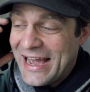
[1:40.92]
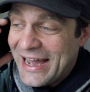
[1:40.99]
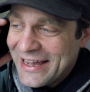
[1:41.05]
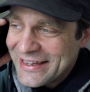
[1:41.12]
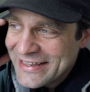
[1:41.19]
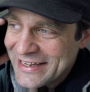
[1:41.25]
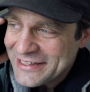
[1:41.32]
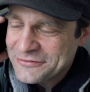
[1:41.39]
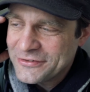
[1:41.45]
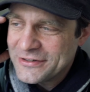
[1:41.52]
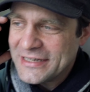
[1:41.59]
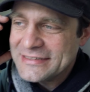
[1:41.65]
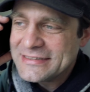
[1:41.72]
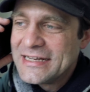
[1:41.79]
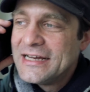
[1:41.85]
ja, ja, ist voll
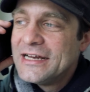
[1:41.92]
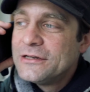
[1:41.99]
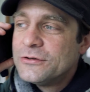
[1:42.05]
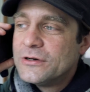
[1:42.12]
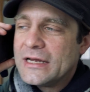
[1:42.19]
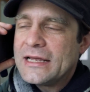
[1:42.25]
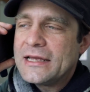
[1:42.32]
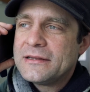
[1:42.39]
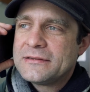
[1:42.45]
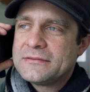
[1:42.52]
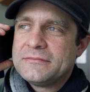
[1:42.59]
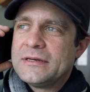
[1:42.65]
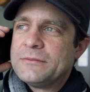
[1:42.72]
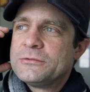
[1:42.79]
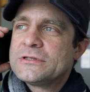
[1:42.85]
krass. Du, ich
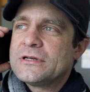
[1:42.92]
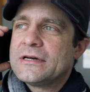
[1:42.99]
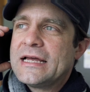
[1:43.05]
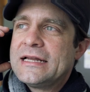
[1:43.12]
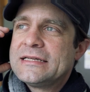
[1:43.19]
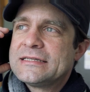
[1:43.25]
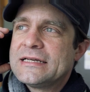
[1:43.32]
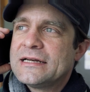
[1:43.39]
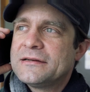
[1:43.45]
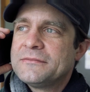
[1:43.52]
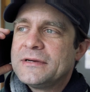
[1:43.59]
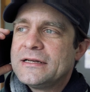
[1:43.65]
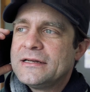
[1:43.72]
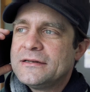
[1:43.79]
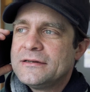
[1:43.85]
muss auch ehrlich sagen,
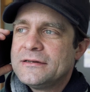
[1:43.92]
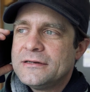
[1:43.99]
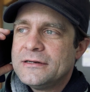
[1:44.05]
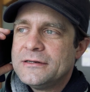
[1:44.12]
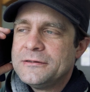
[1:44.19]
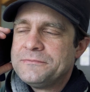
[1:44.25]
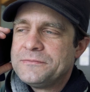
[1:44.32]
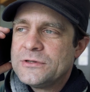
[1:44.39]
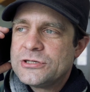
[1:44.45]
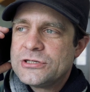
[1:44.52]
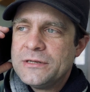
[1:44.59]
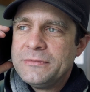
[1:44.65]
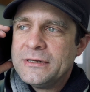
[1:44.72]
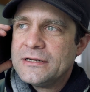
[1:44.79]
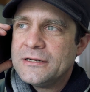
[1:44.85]
meine ähm,
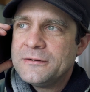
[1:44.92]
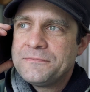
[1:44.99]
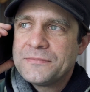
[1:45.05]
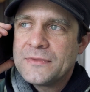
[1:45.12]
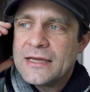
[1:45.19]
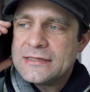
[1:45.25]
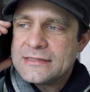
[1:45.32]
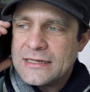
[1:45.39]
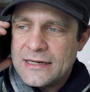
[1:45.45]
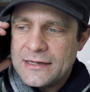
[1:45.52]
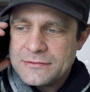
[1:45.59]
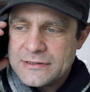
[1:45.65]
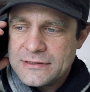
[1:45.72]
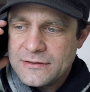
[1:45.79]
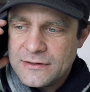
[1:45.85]
Stimme, ne? Gestern habe
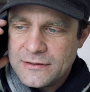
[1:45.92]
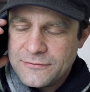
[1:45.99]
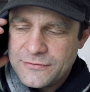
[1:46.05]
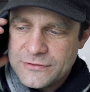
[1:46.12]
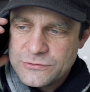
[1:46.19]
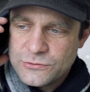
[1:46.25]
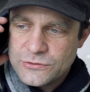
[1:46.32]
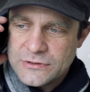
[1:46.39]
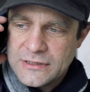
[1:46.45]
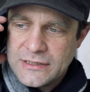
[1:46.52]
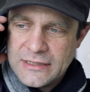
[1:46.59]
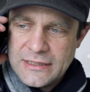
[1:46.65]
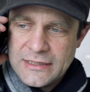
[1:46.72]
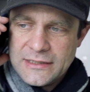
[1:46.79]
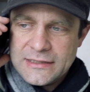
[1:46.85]
ich äh, versucht,
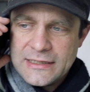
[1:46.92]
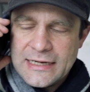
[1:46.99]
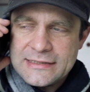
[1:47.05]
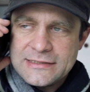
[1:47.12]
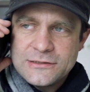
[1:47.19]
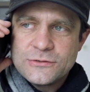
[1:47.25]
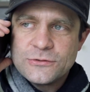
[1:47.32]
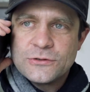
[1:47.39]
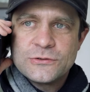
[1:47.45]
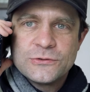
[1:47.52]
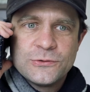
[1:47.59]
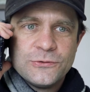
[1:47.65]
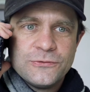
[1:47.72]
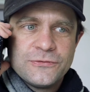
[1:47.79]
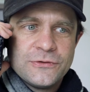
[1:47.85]
die Katze
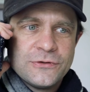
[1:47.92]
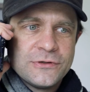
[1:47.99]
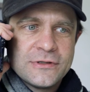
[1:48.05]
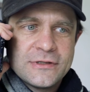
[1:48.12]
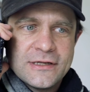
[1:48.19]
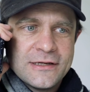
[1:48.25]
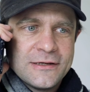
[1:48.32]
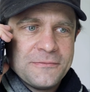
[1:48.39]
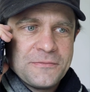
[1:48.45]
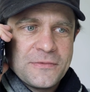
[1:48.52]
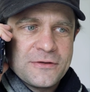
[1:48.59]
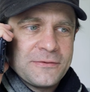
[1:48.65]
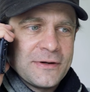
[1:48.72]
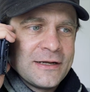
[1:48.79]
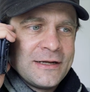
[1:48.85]
zurückzurufen und ähm, das war